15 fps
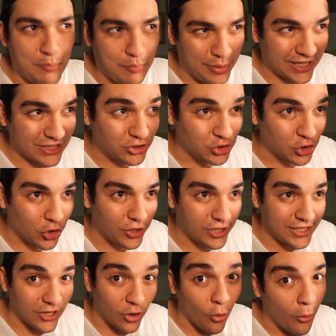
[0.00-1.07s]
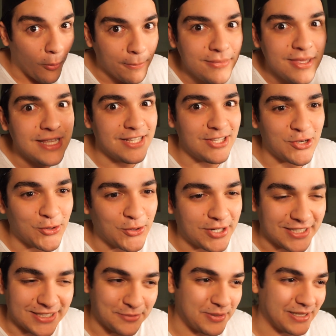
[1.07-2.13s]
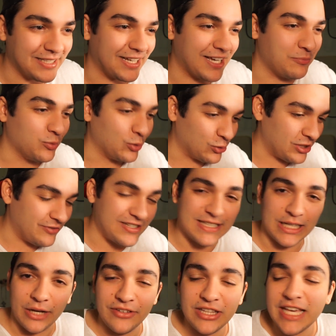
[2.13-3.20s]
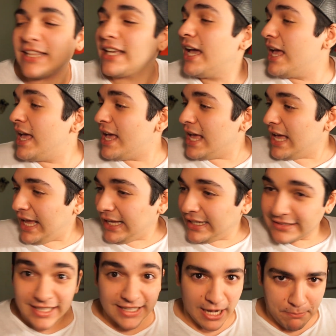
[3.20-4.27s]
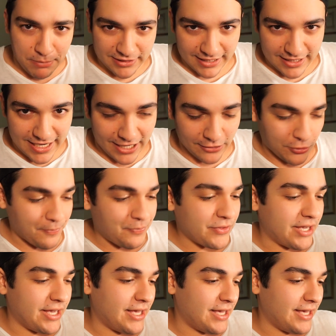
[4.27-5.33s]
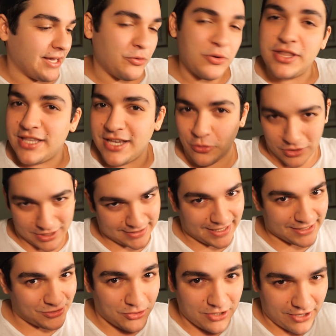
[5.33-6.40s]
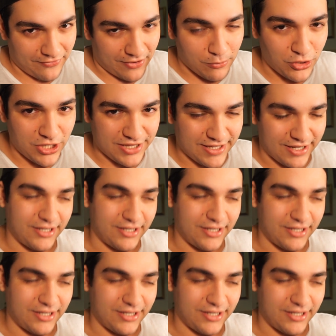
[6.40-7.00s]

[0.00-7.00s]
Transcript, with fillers: peggiori o migliori, dipende da che punto di vista la vedete, del rap italiano. E quindi guardatelo che fa morire da